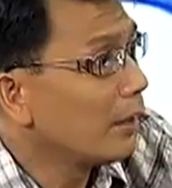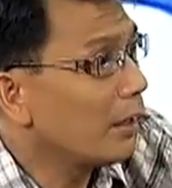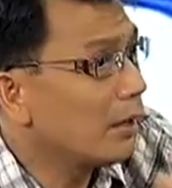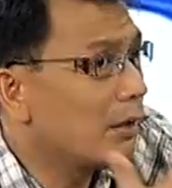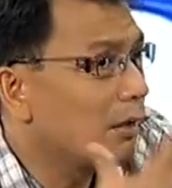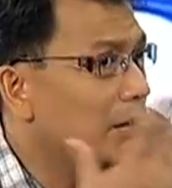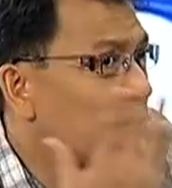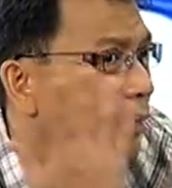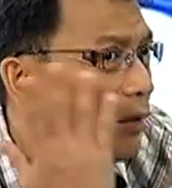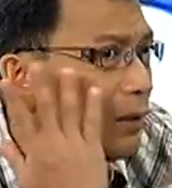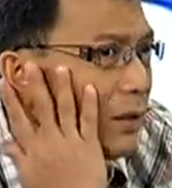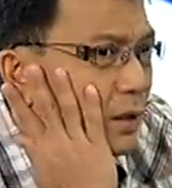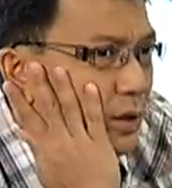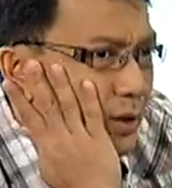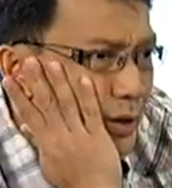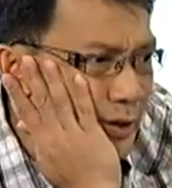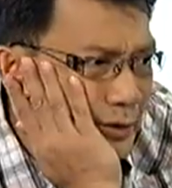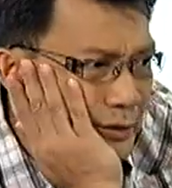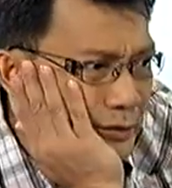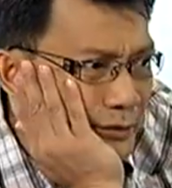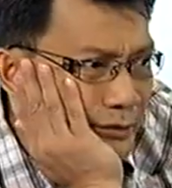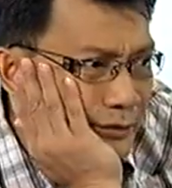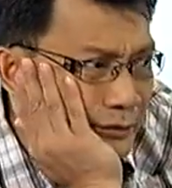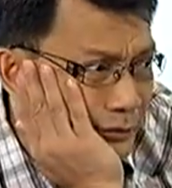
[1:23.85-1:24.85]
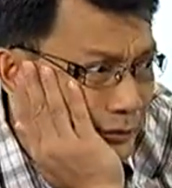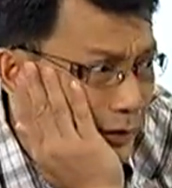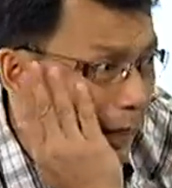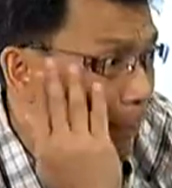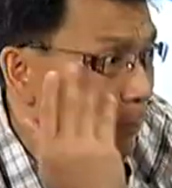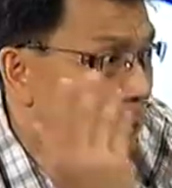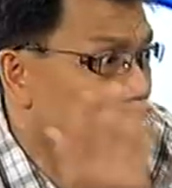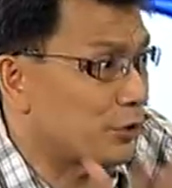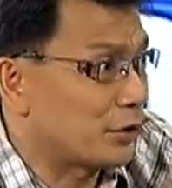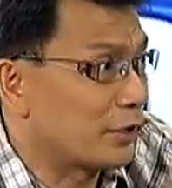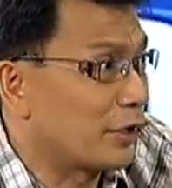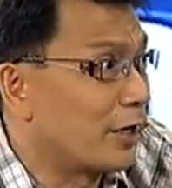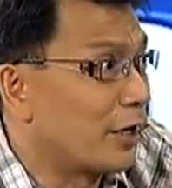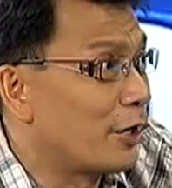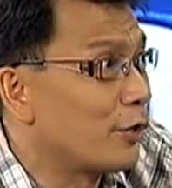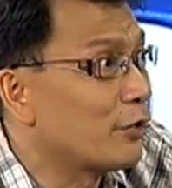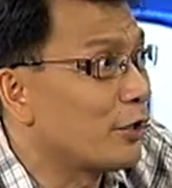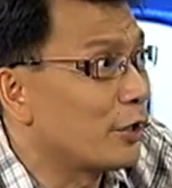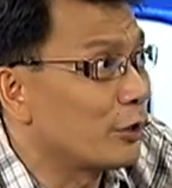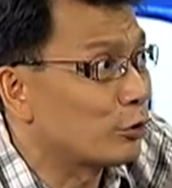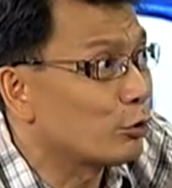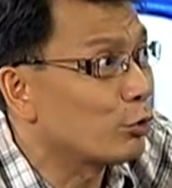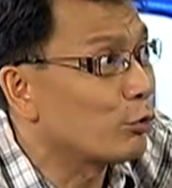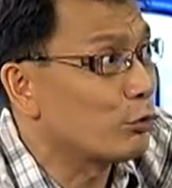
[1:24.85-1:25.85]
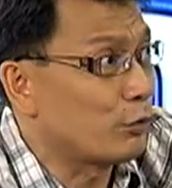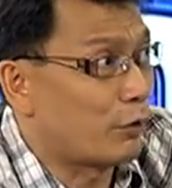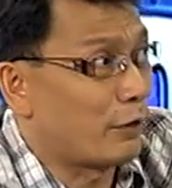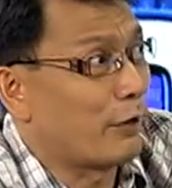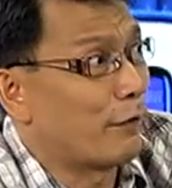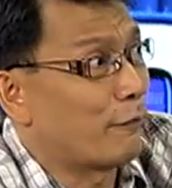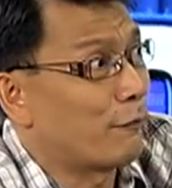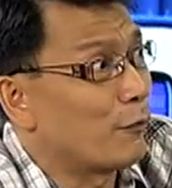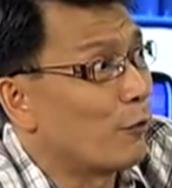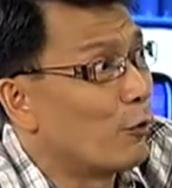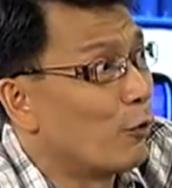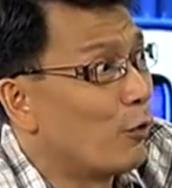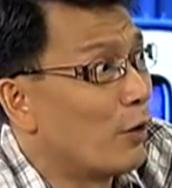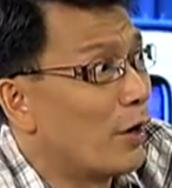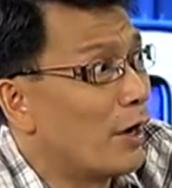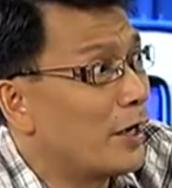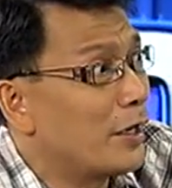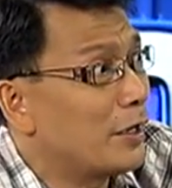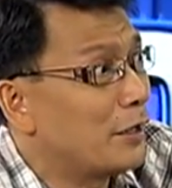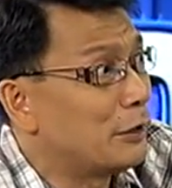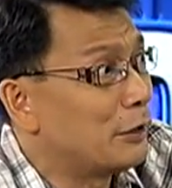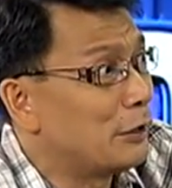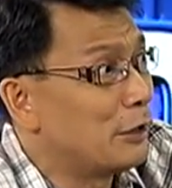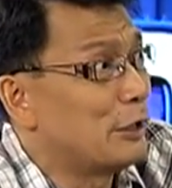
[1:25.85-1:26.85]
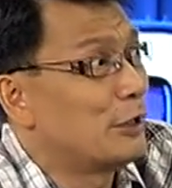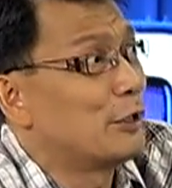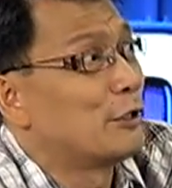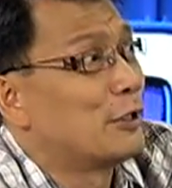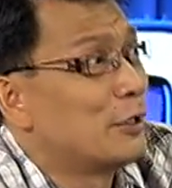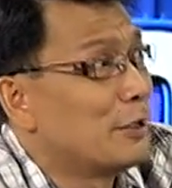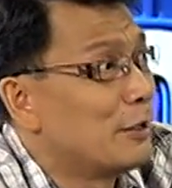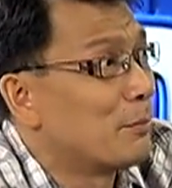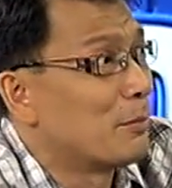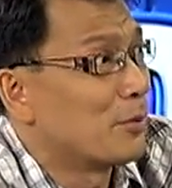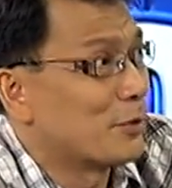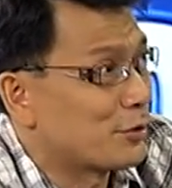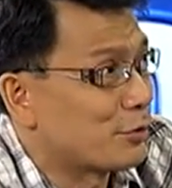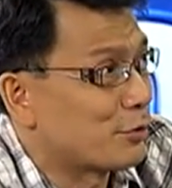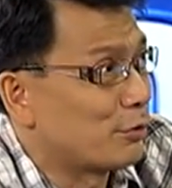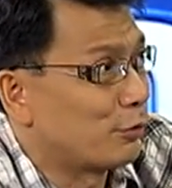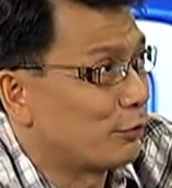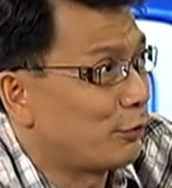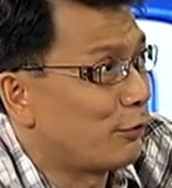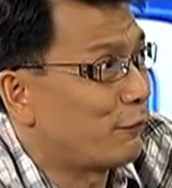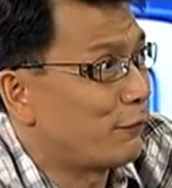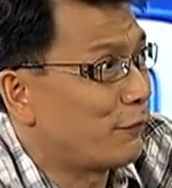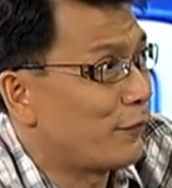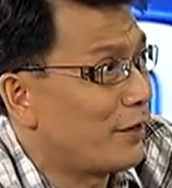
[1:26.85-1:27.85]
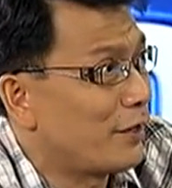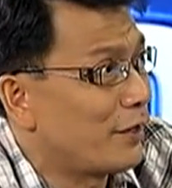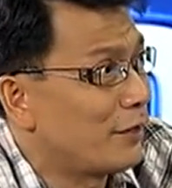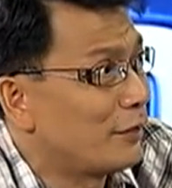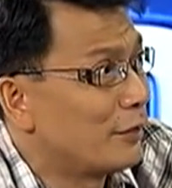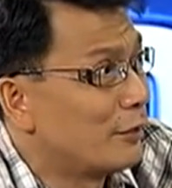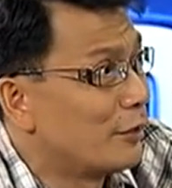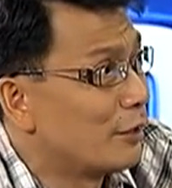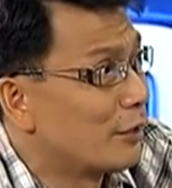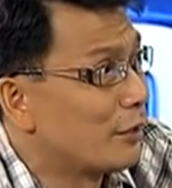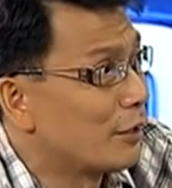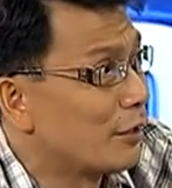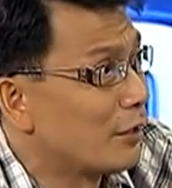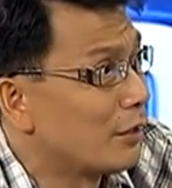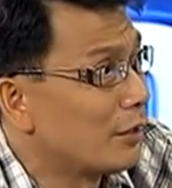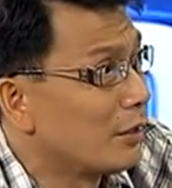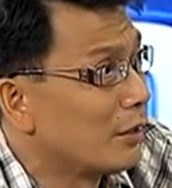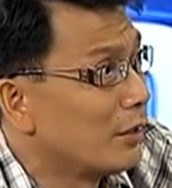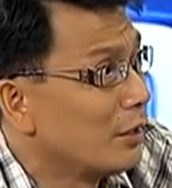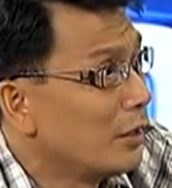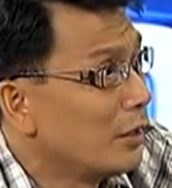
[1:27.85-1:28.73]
Uh, tapos ngayon ito, FOI, ni hindi naman certified na